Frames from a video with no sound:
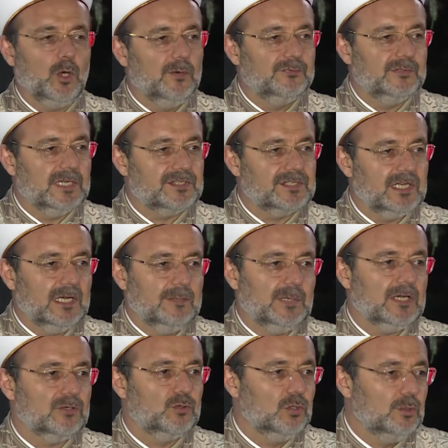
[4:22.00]
öfkesine
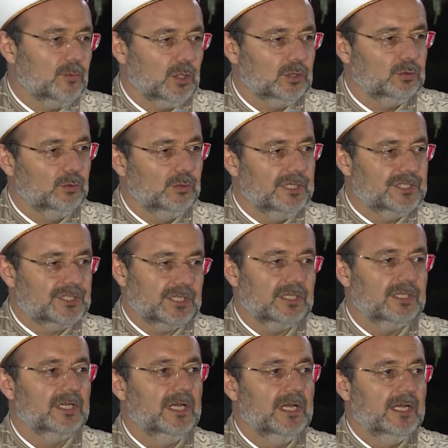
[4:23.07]
mahkum olduğu
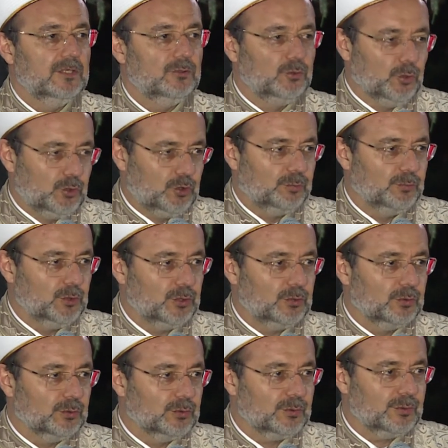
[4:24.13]
için
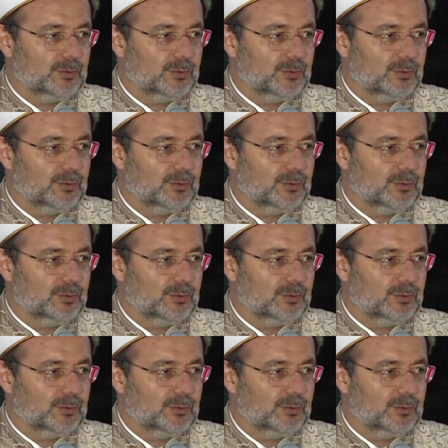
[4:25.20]
düşmüştür.